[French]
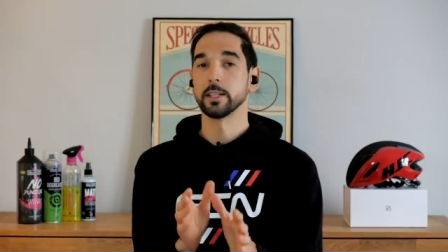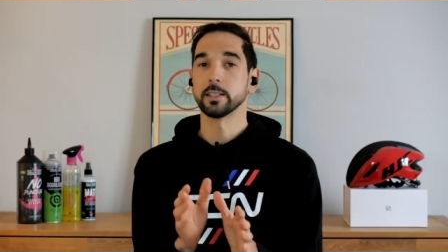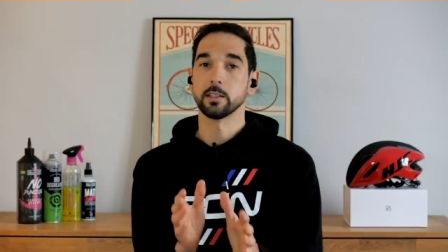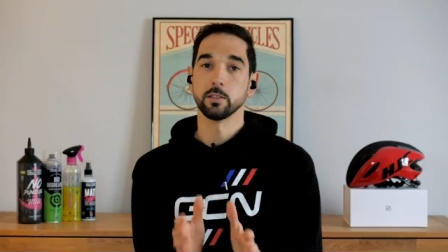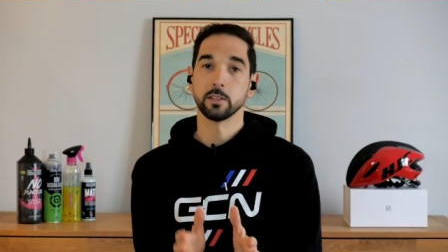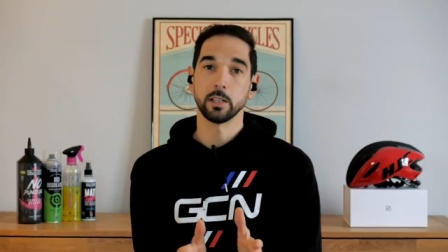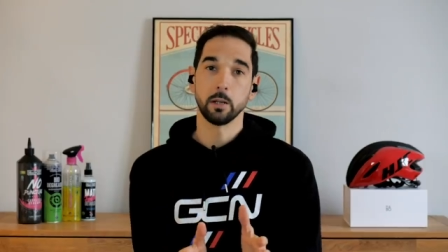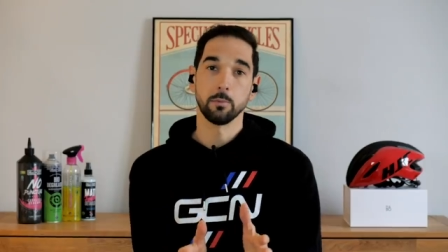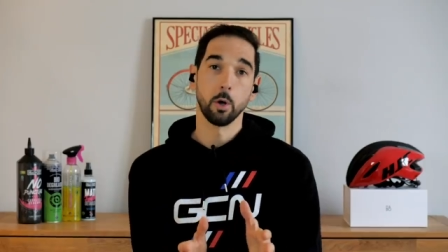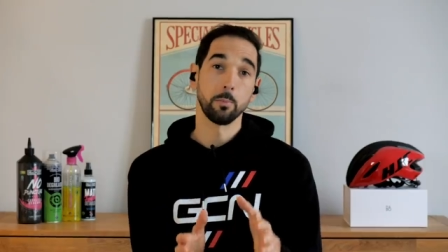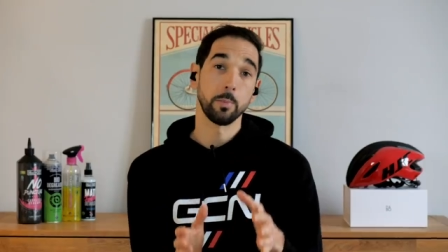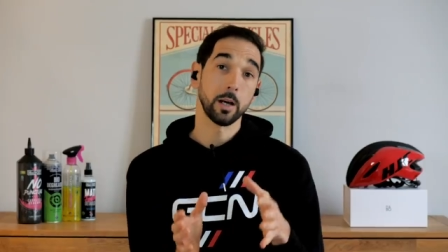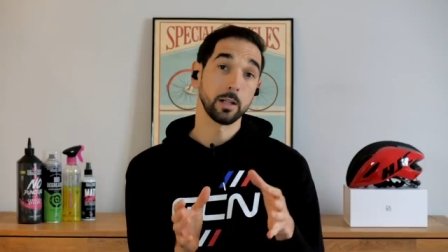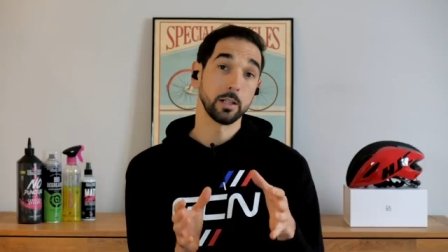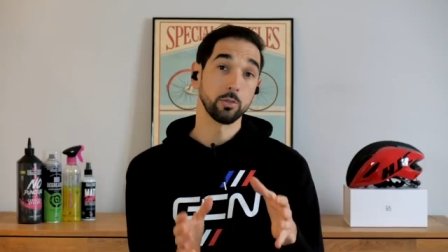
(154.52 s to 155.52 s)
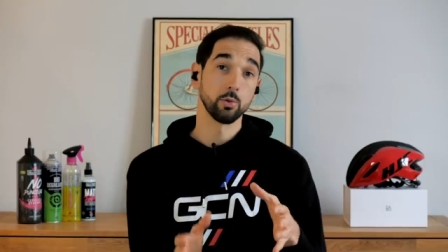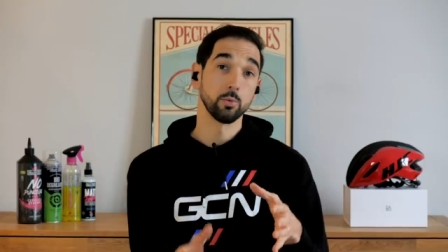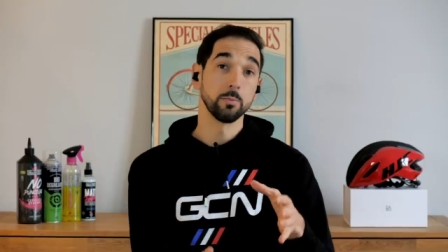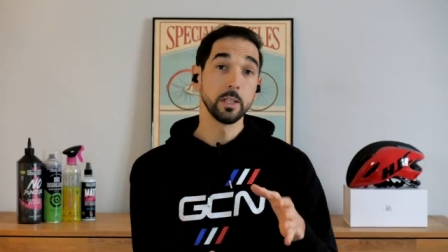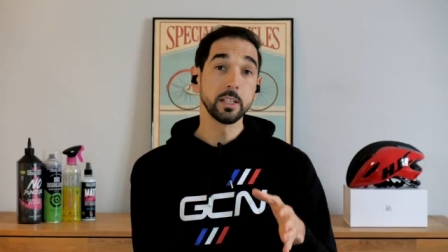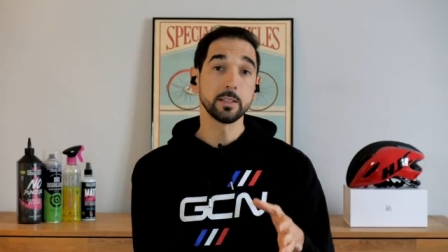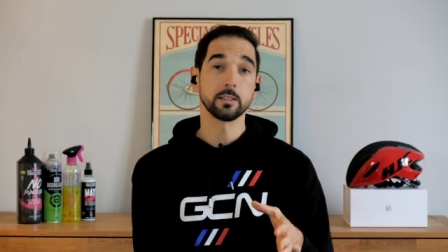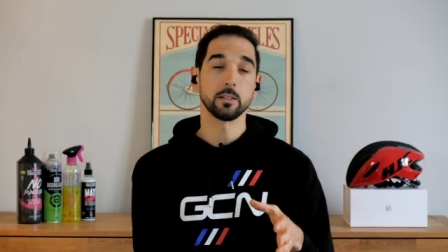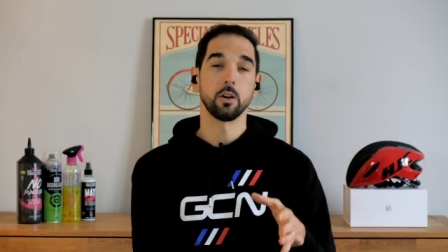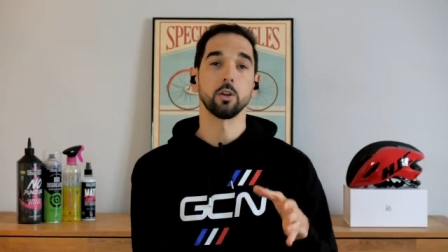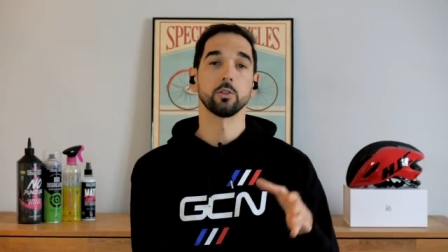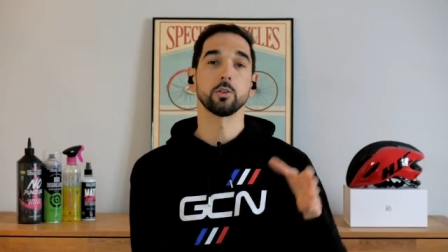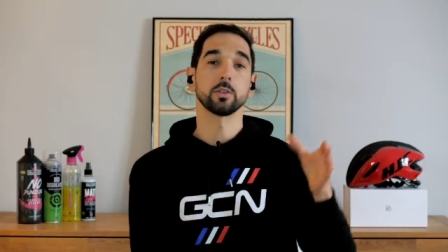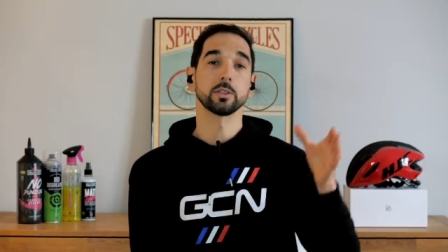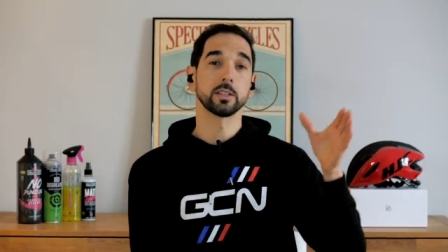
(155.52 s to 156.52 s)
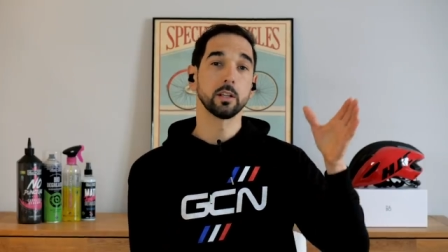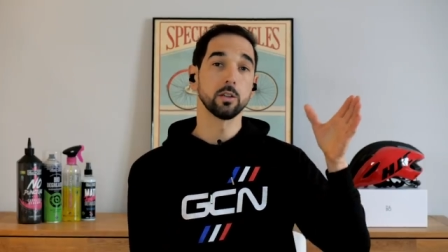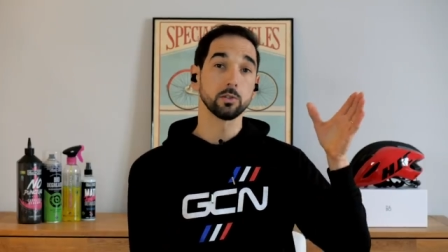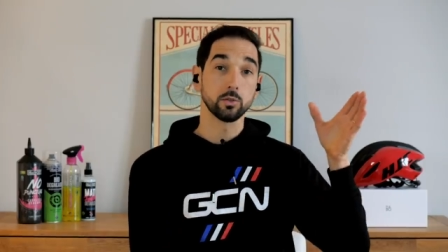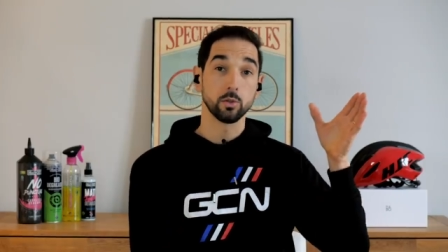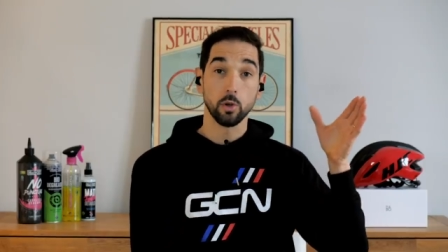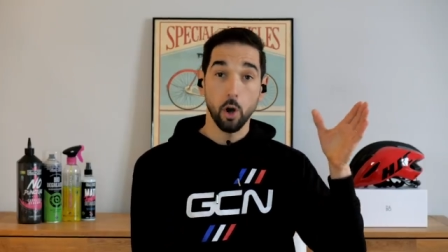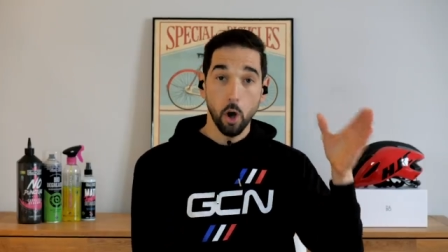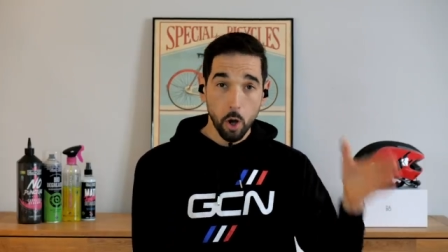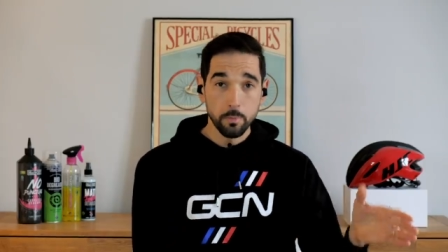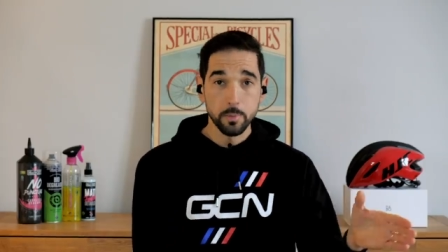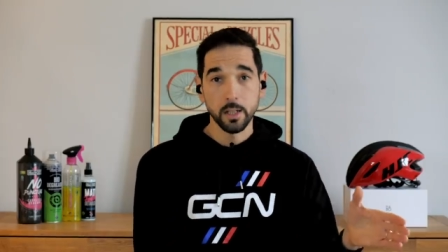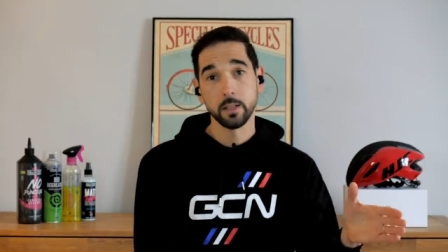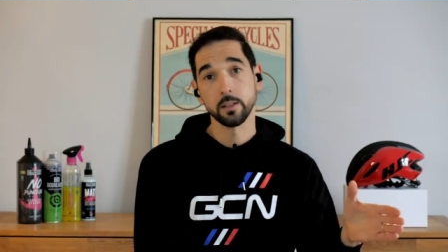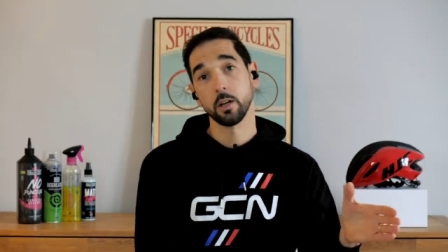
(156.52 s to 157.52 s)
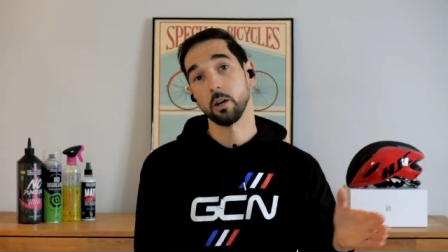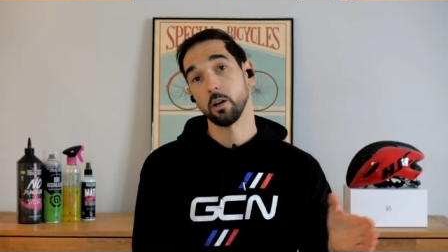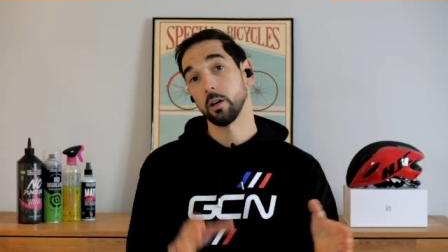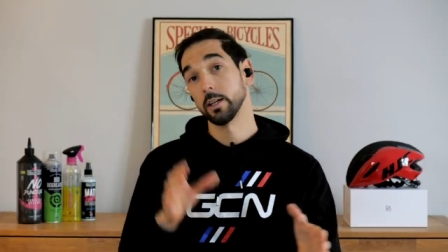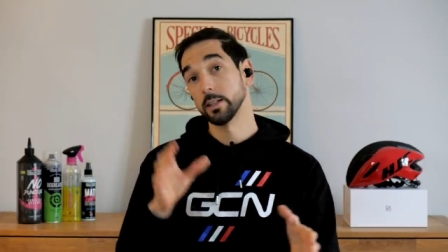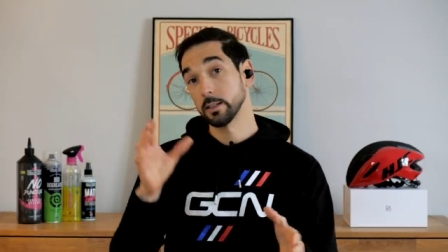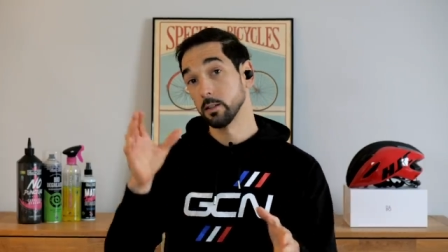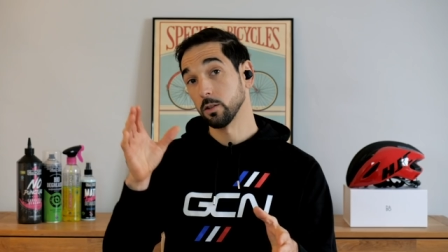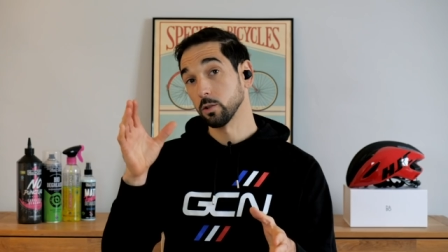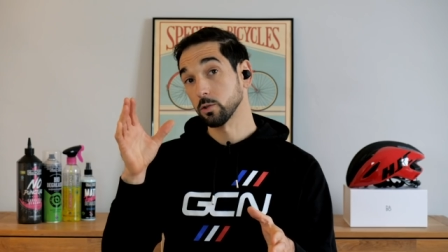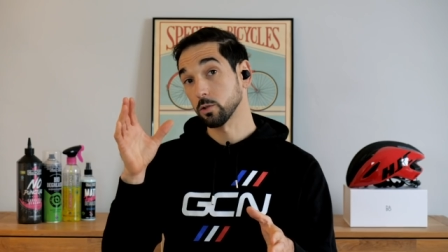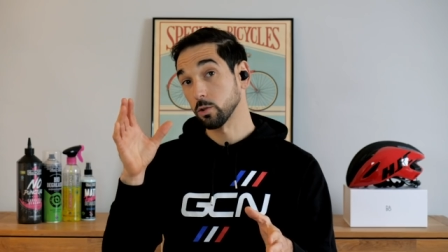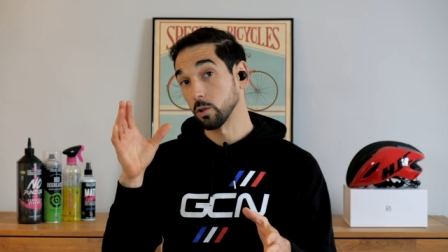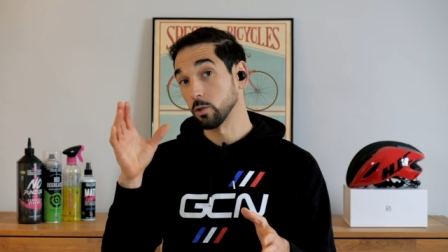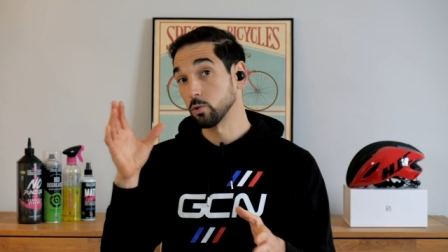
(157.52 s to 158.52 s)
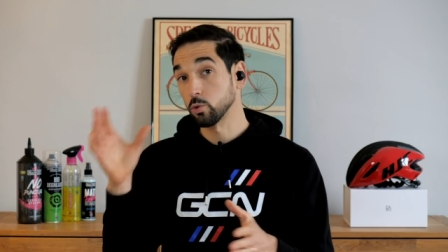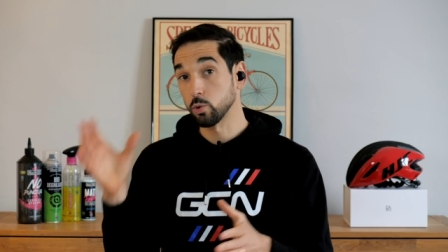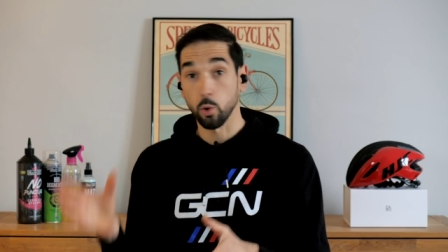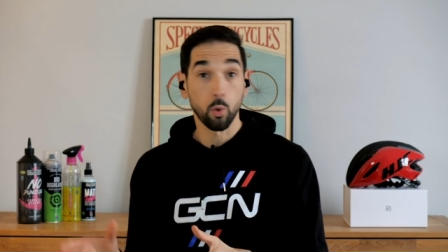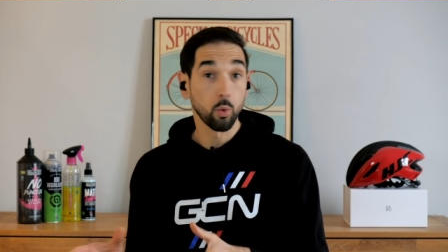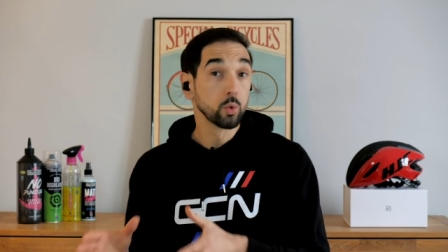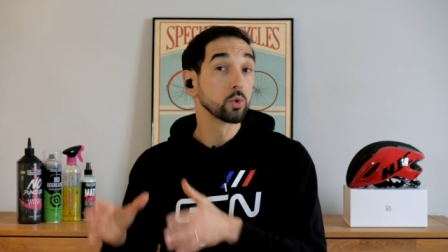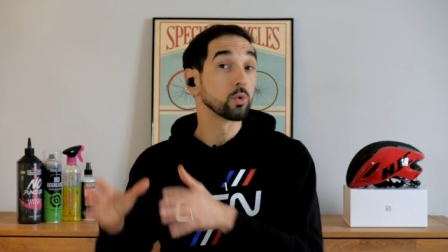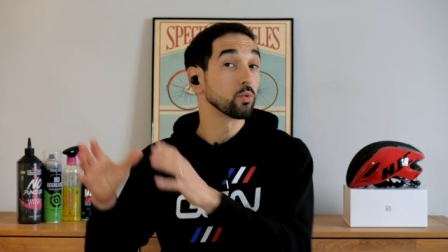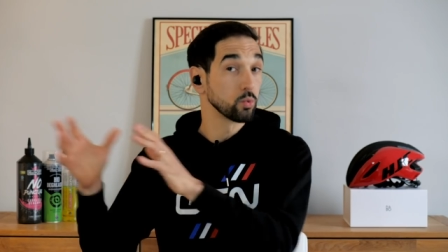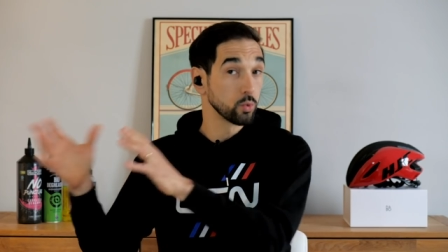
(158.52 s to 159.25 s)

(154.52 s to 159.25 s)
va essentiellement parler du mix entre séances de home trainer et séances sur route,